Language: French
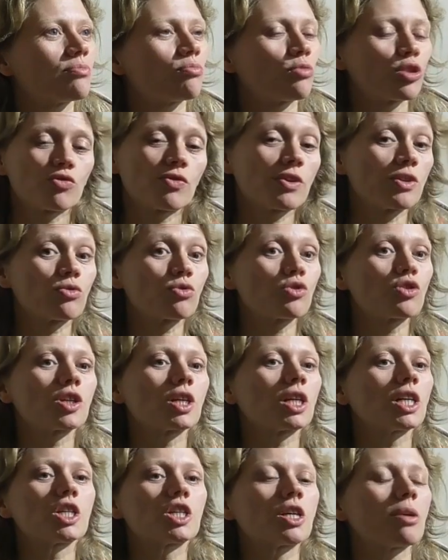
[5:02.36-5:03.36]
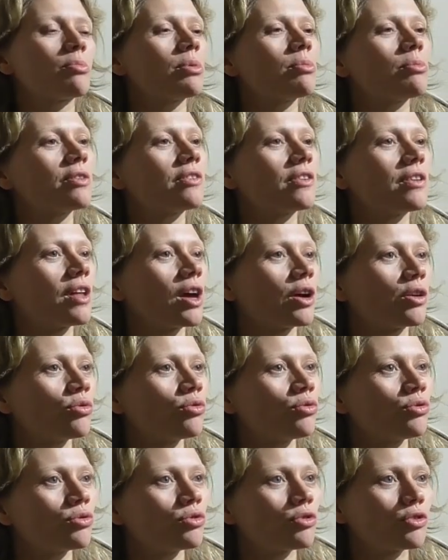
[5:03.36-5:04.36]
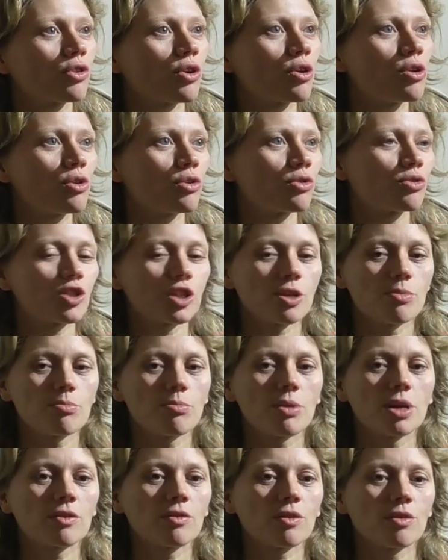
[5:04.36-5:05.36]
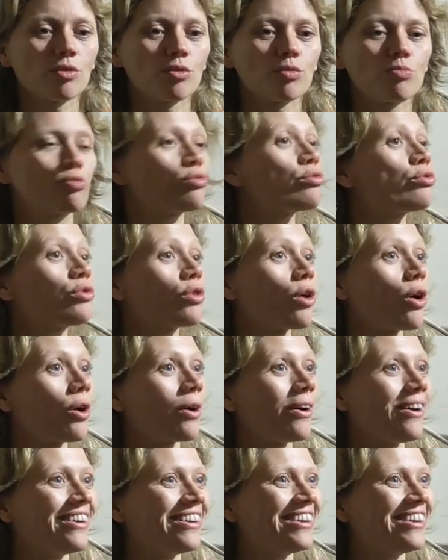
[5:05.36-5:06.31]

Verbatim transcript: moi de toute façon, n'écris jamais mes scénarios seul, j'aime mettre plusieurs